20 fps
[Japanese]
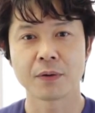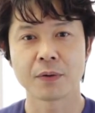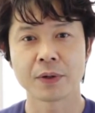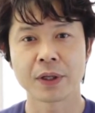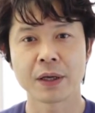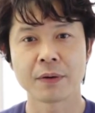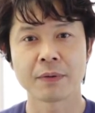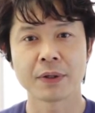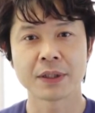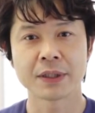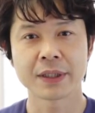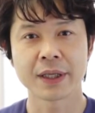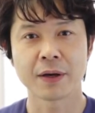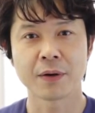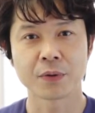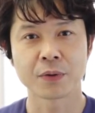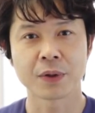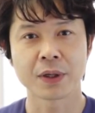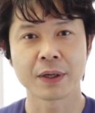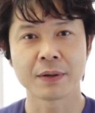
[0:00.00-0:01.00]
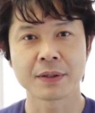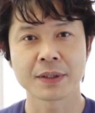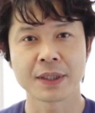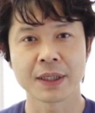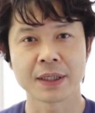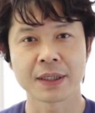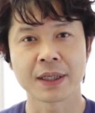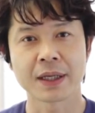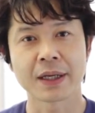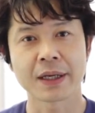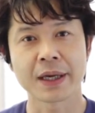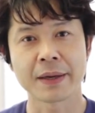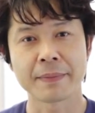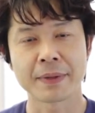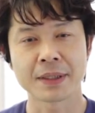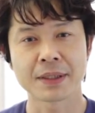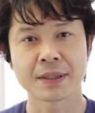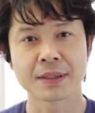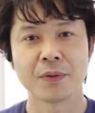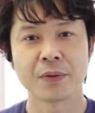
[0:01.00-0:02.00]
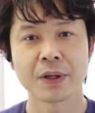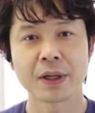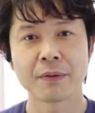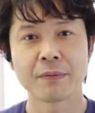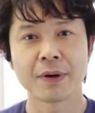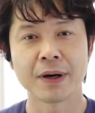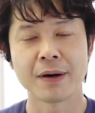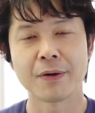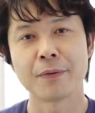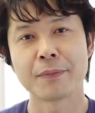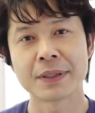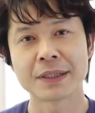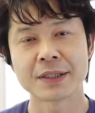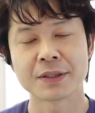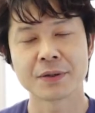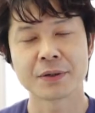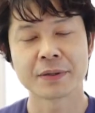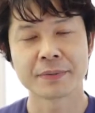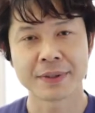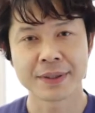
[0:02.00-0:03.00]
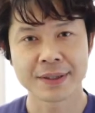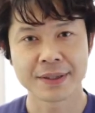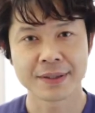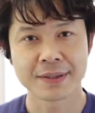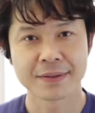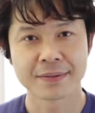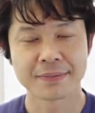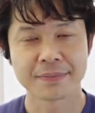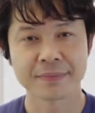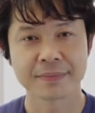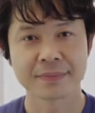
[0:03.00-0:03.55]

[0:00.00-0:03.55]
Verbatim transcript: お電話にてお問い合わせいただけますお電話お待ちしております